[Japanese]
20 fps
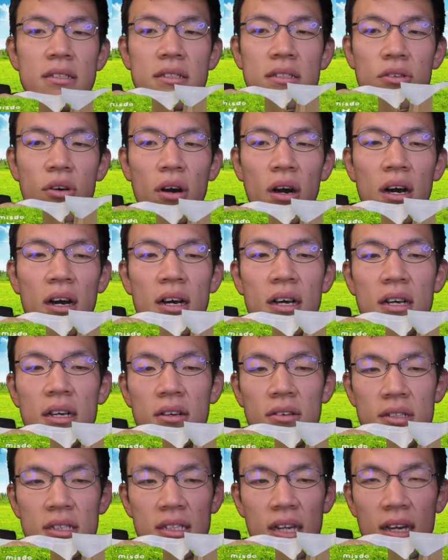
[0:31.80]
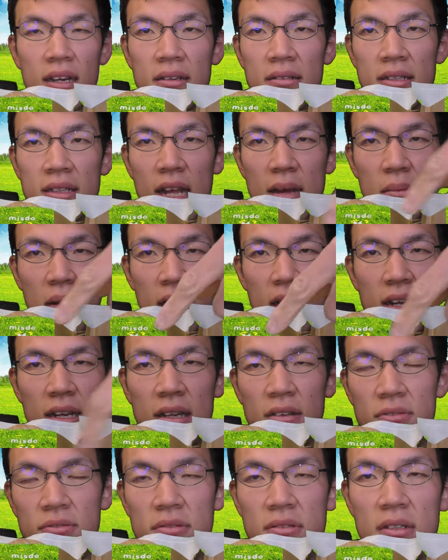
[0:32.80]
と、こちら、手前
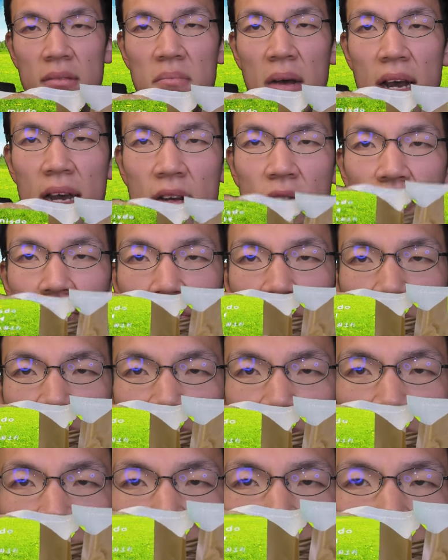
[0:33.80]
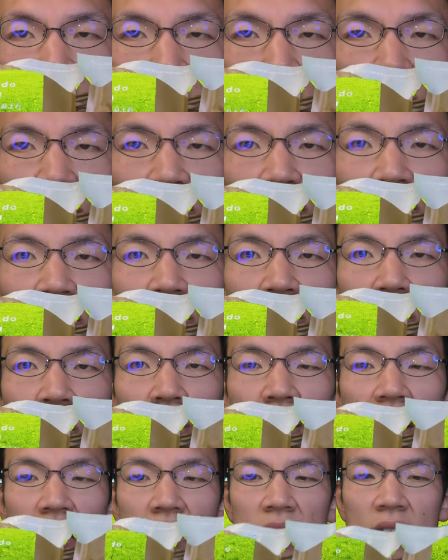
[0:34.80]
に、前の2つが
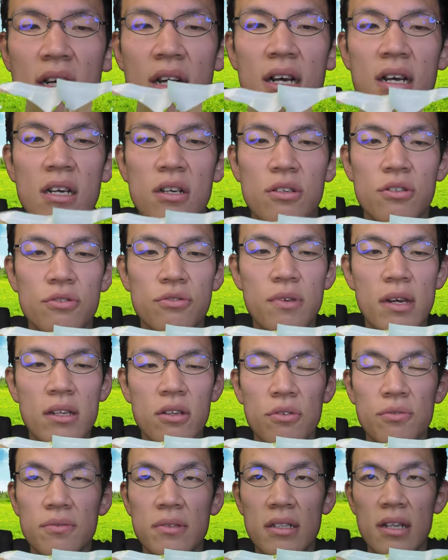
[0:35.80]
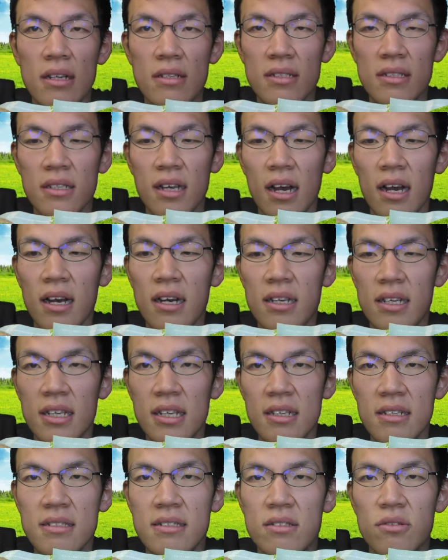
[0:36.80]
シュードーナツ。上の2つが
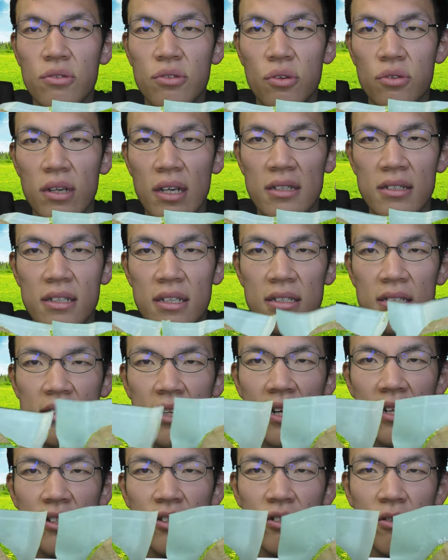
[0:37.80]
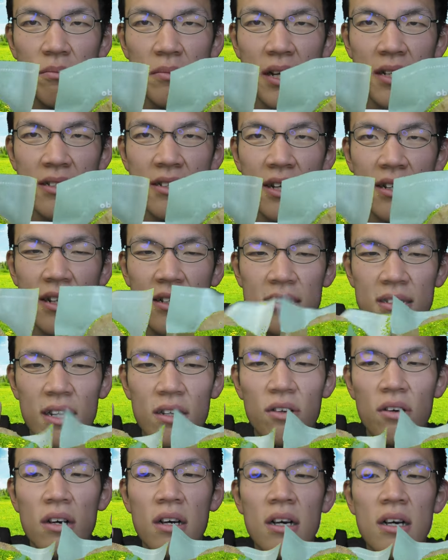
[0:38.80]
イーストドーン。ね、ちょっと見えづらいですけ
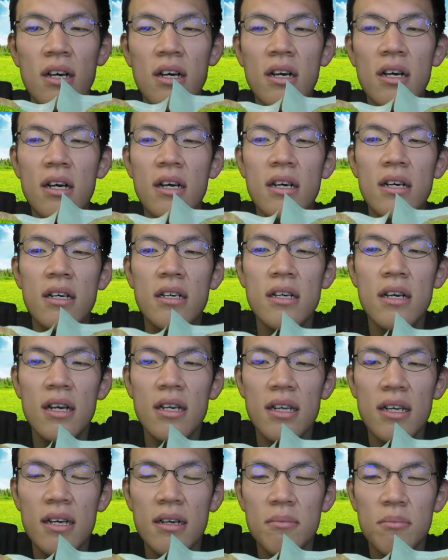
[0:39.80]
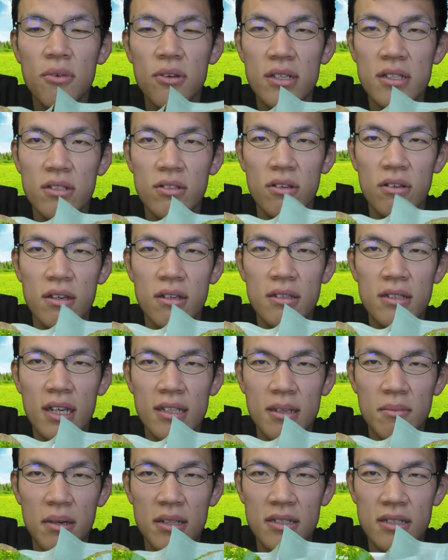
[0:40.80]
ど。はい、もう一度立
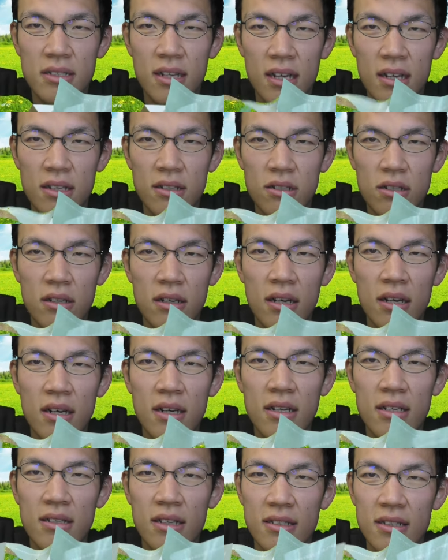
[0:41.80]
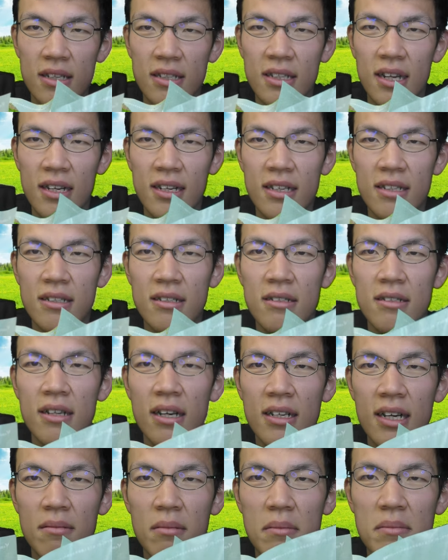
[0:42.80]
てますね。さすがにな、
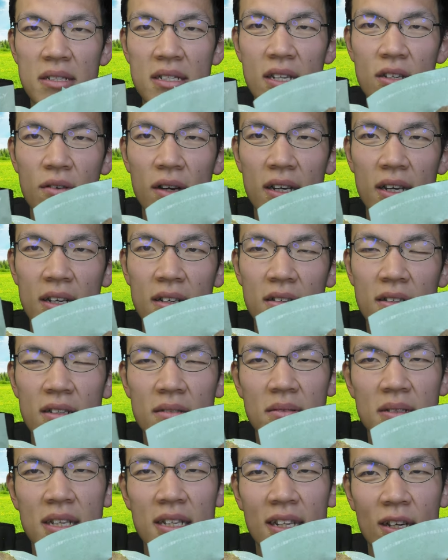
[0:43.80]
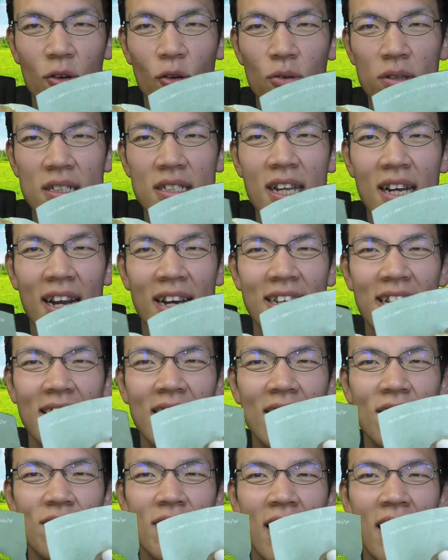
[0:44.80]
中身見せるわけに、見せて落ちたら嫌
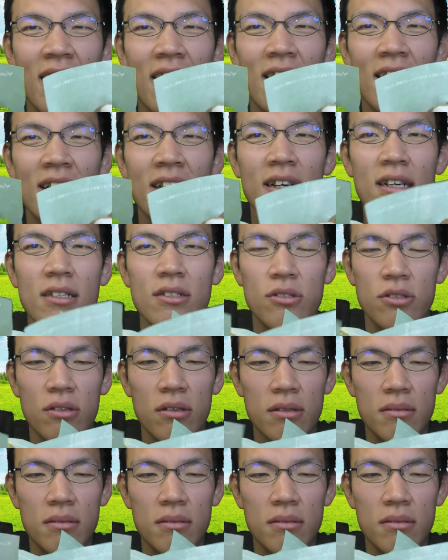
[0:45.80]
なので、ちょっと、